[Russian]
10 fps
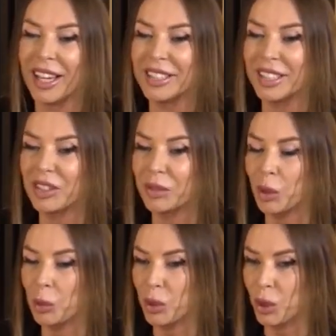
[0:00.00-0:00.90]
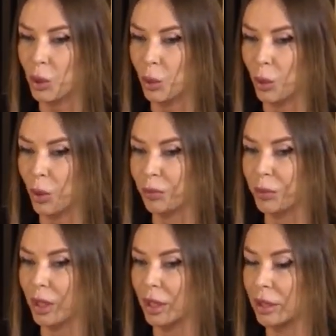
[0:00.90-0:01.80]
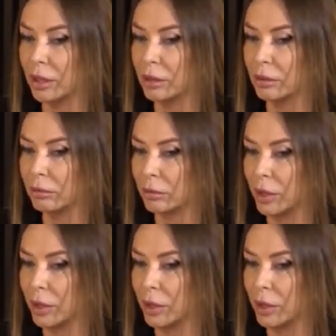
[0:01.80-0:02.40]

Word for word: Дело в том, что э,